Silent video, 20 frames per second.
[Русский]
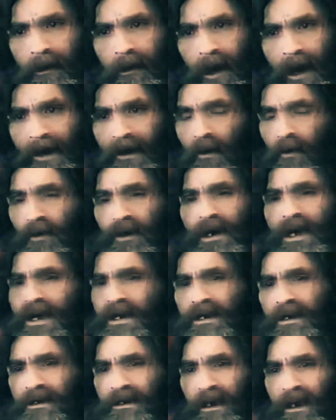Мне не нужно
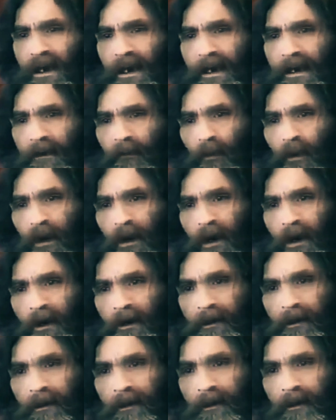никого убивать.
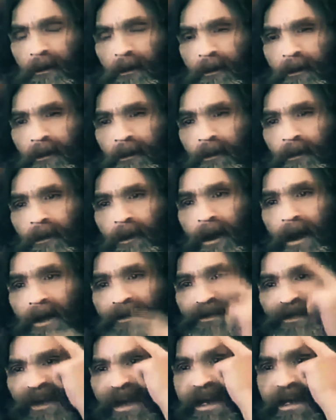Я
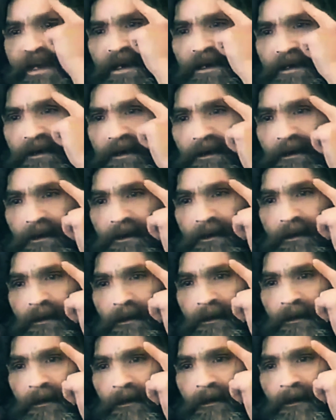думаю про это.
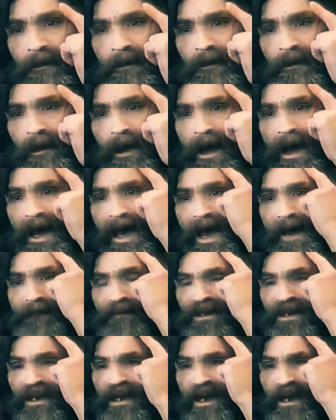Это у
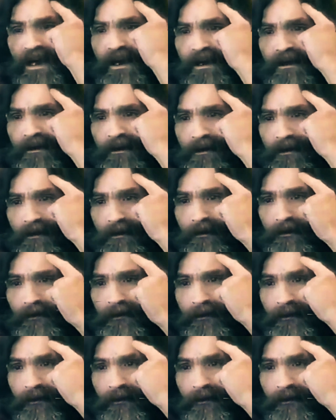меня вот здесь.